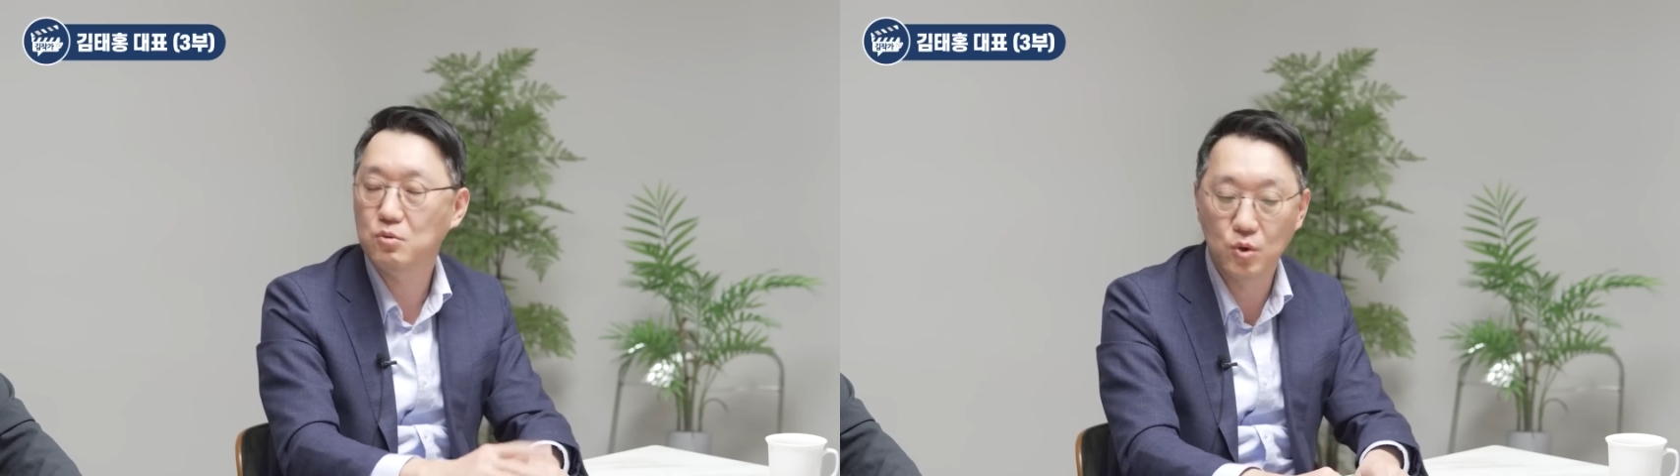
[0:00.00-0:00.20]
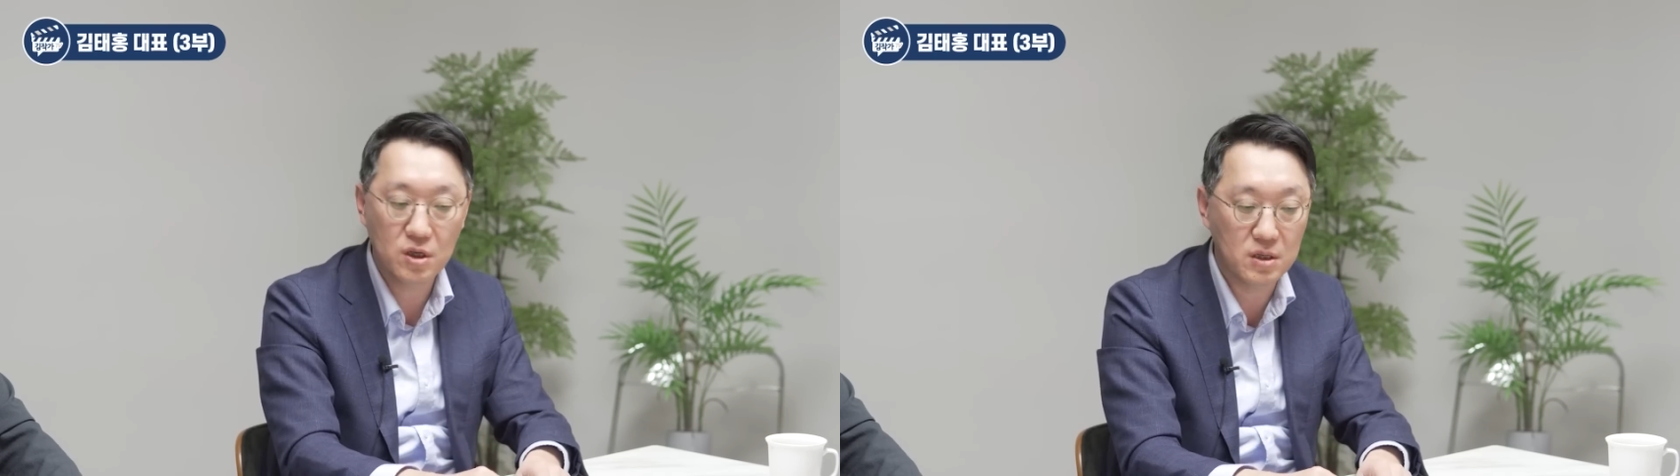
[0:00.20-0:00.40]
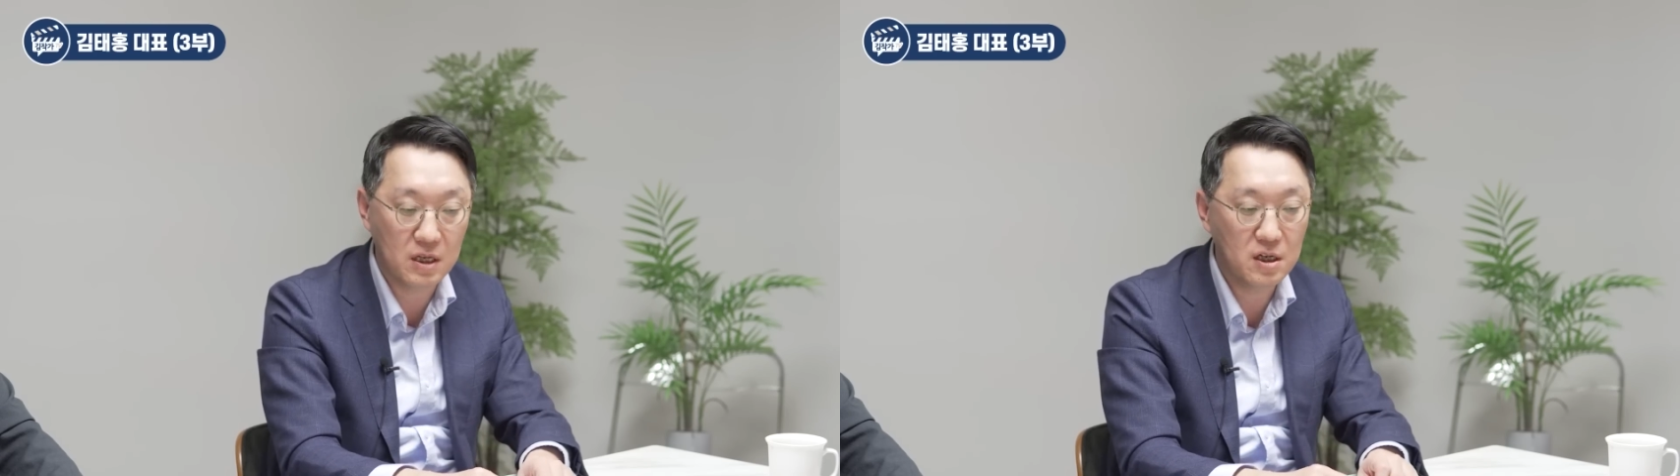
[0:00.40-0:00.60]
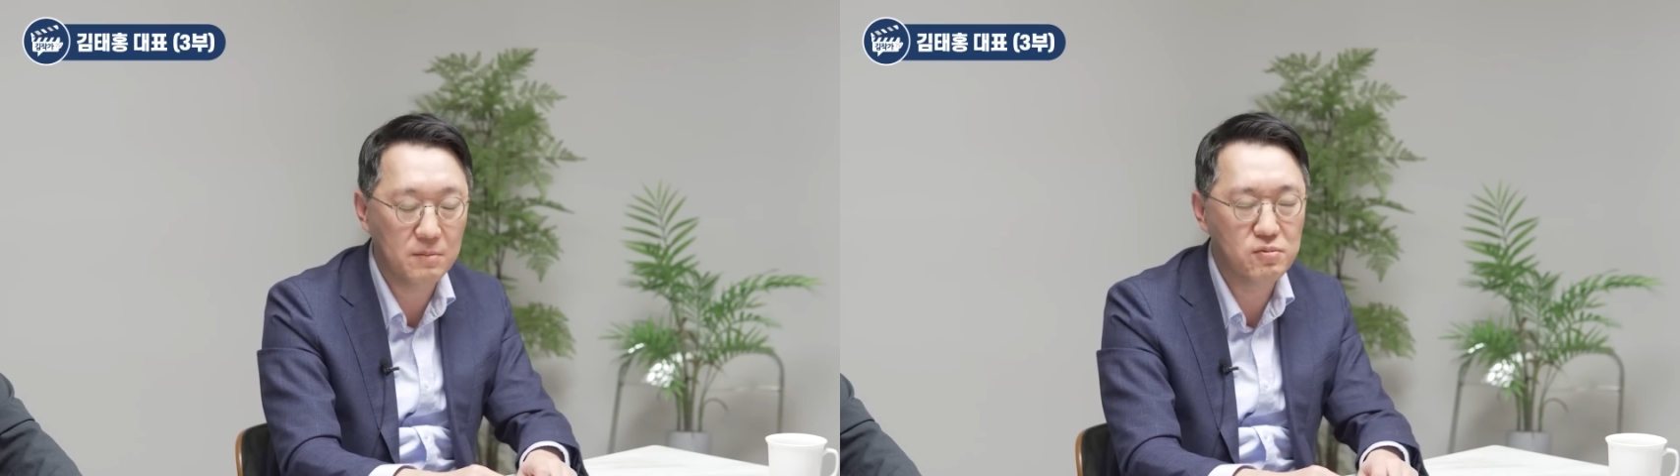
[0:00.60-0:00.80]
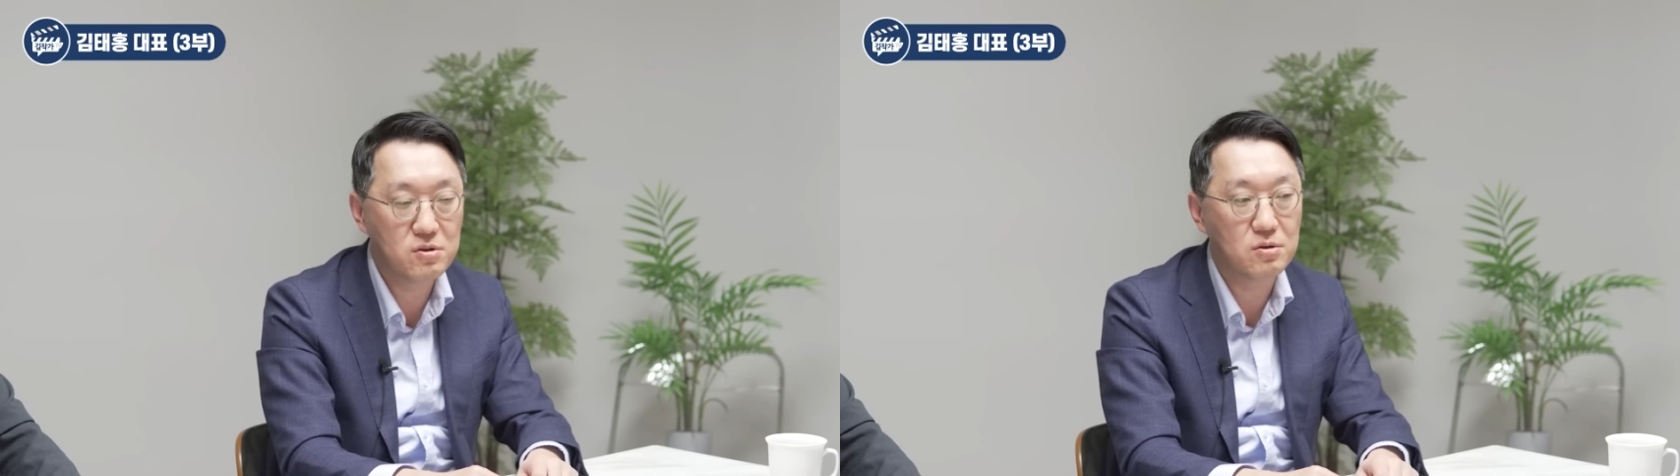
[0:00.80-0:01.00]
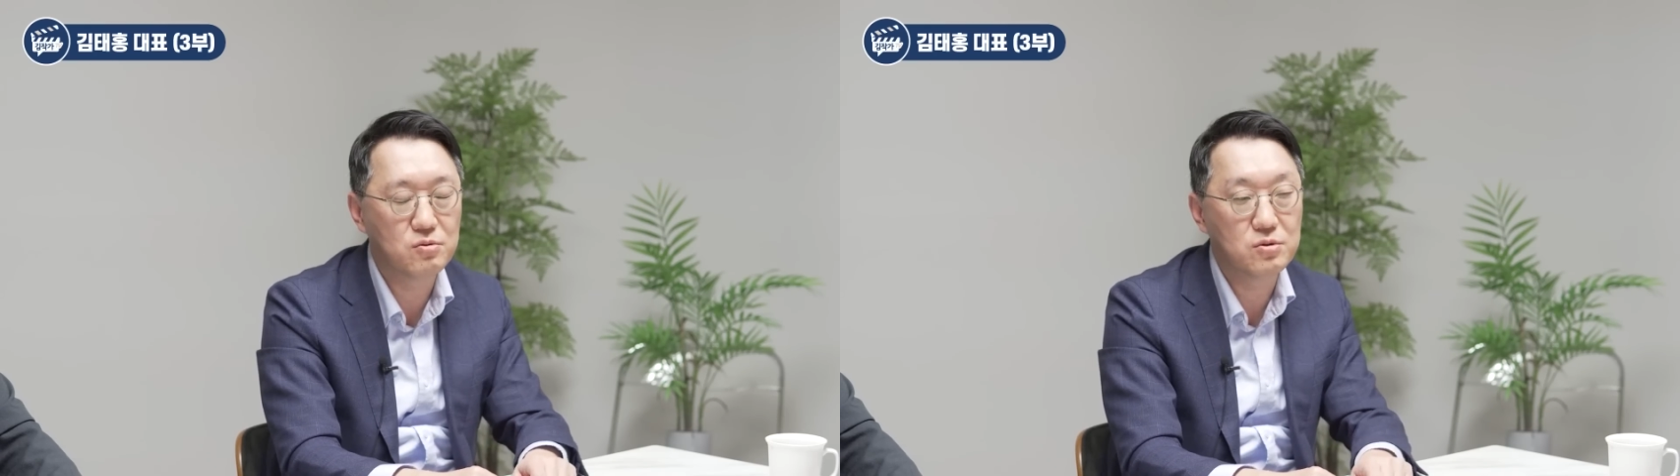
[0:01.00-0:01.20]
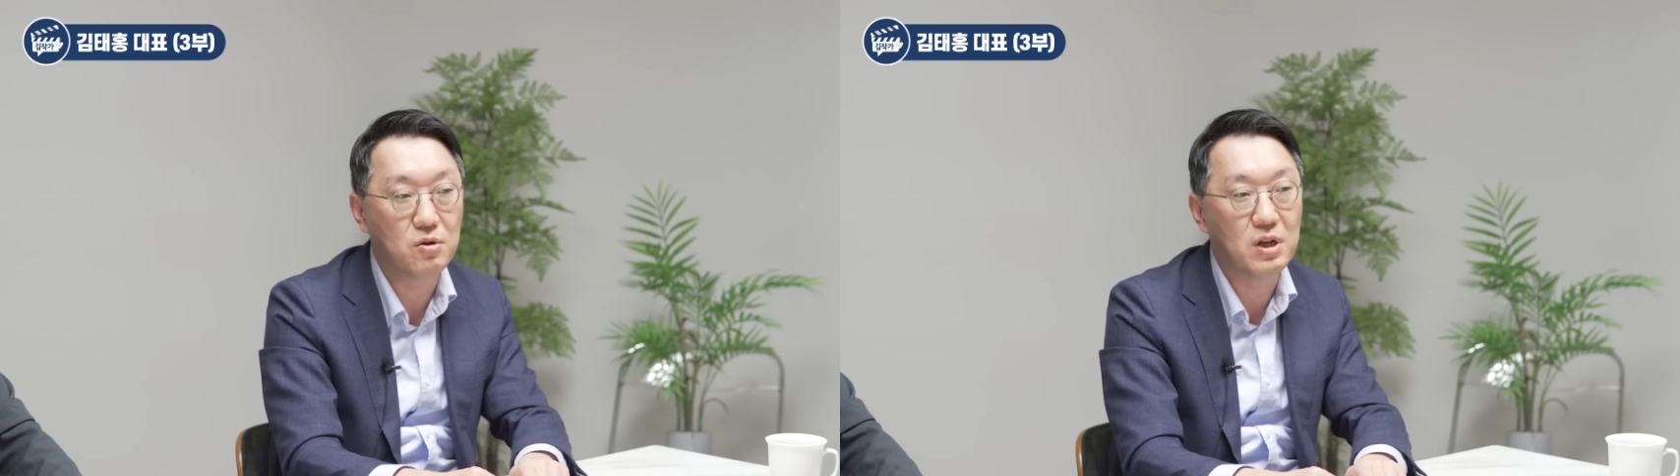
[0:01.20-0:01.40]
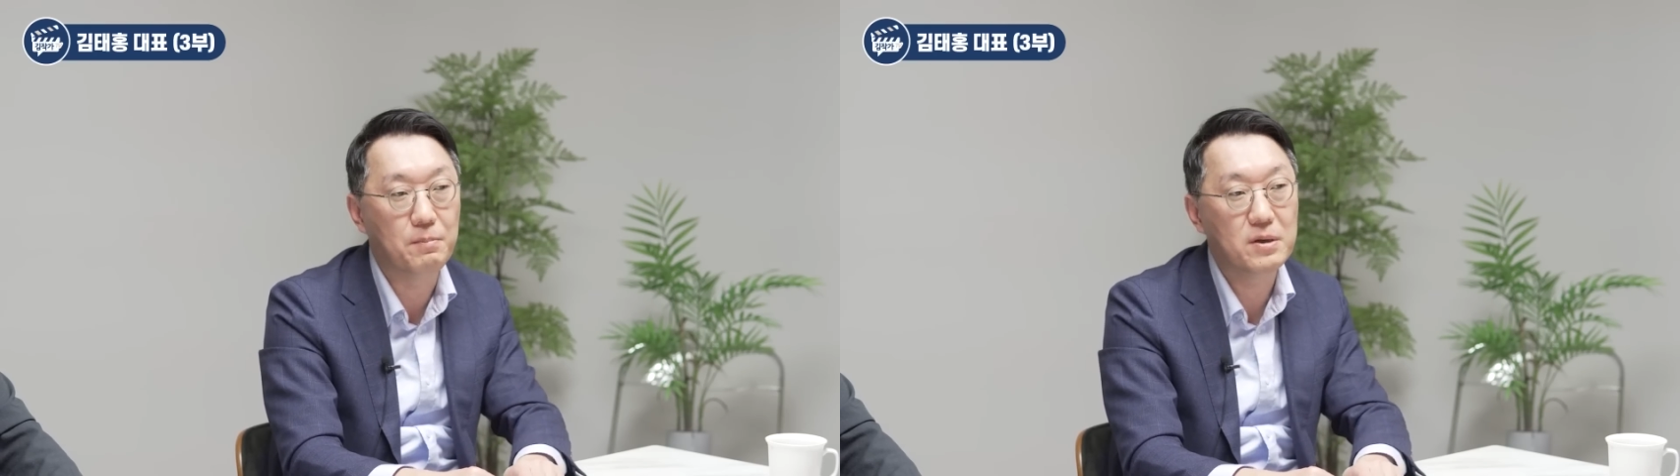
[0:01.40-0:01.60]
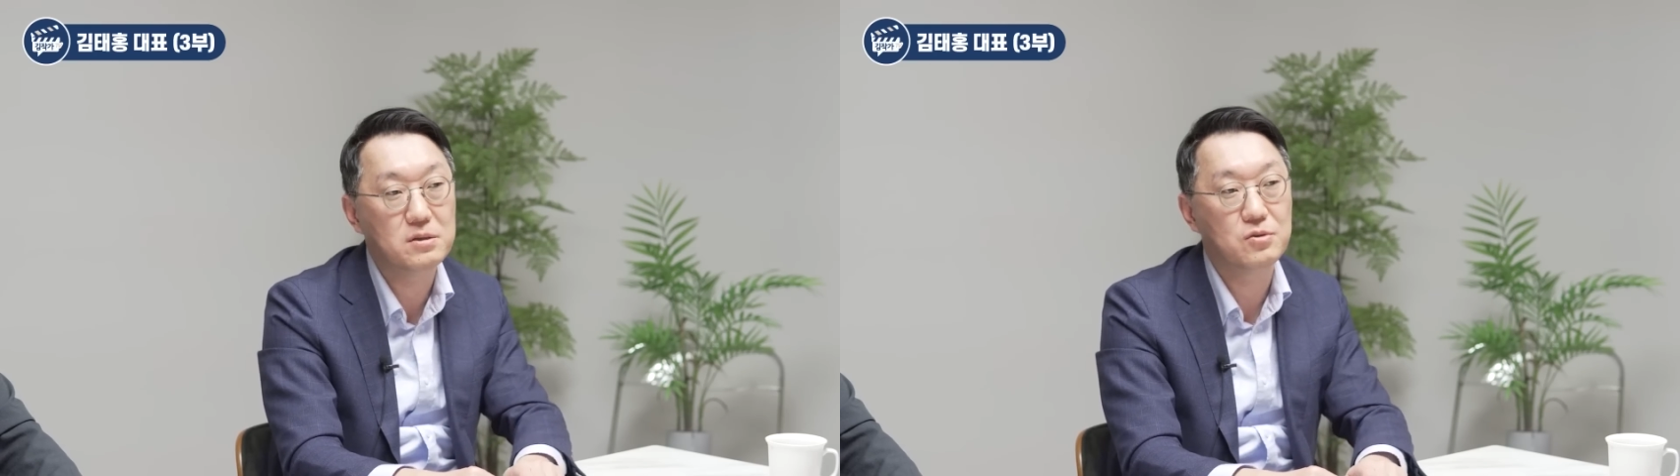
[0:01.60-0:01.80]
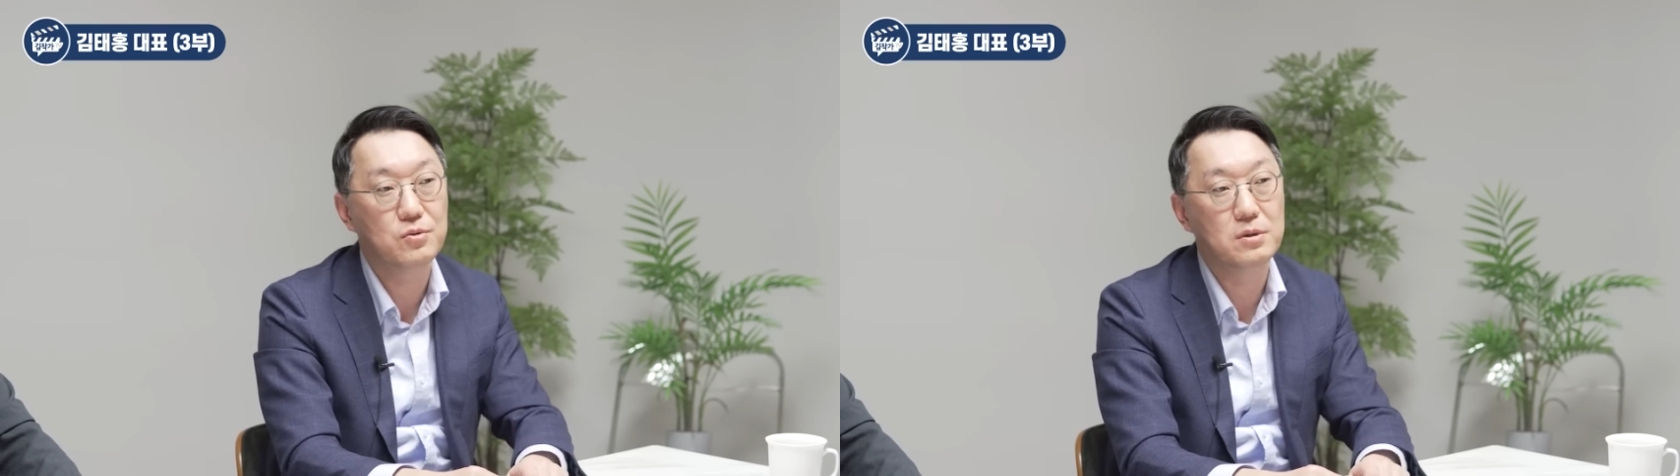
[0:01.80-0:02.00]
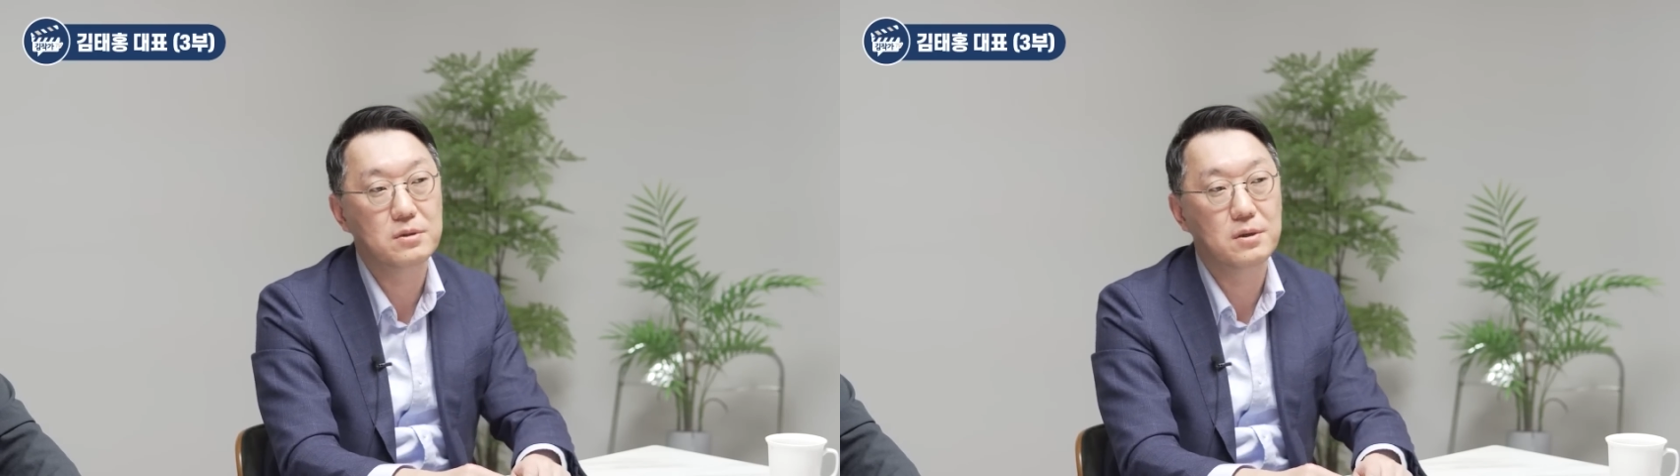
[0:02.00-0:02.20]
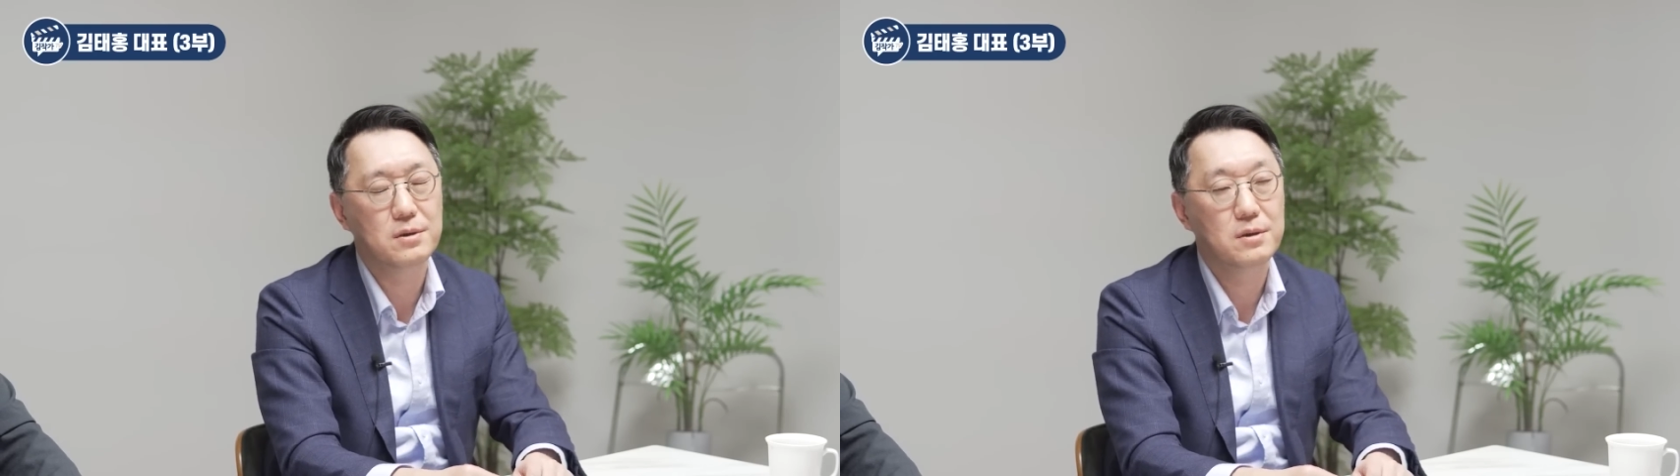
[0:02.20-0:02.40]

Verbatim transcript: 올해 내내 나쁠 거고 더 나빠질 수도 있어요.